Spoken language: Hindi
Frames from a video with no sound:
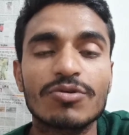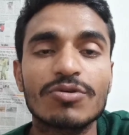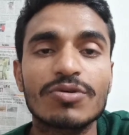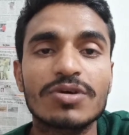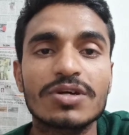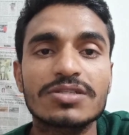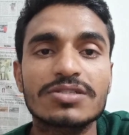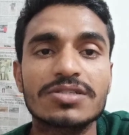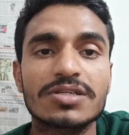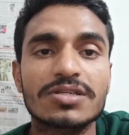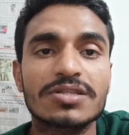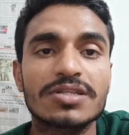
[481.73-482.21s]
फॉलो
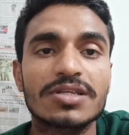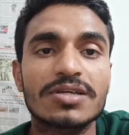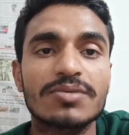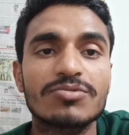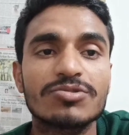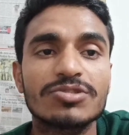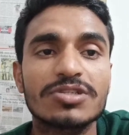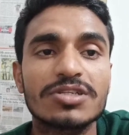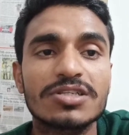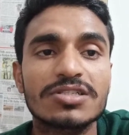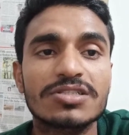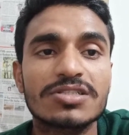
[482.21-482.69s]
कर सकते हैं
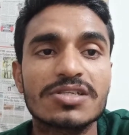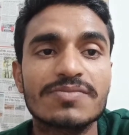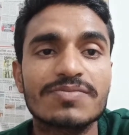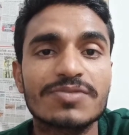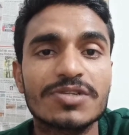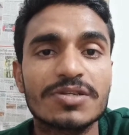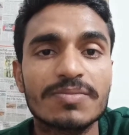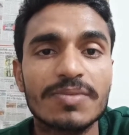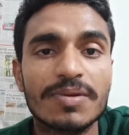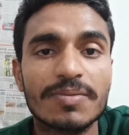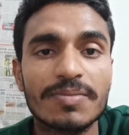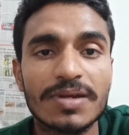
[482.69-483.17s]
मुझे
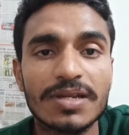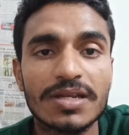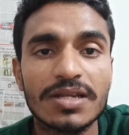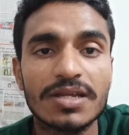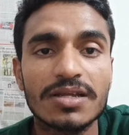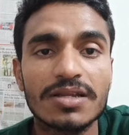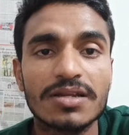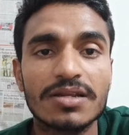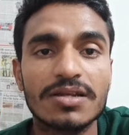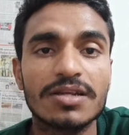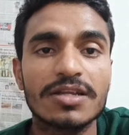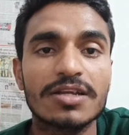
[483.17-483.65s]
डिस्क्रिप्शन में
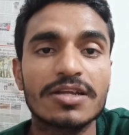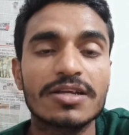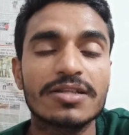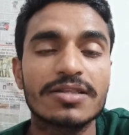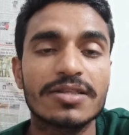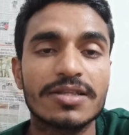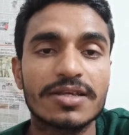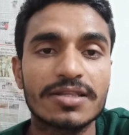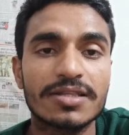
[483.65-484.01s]
मैंने लिंक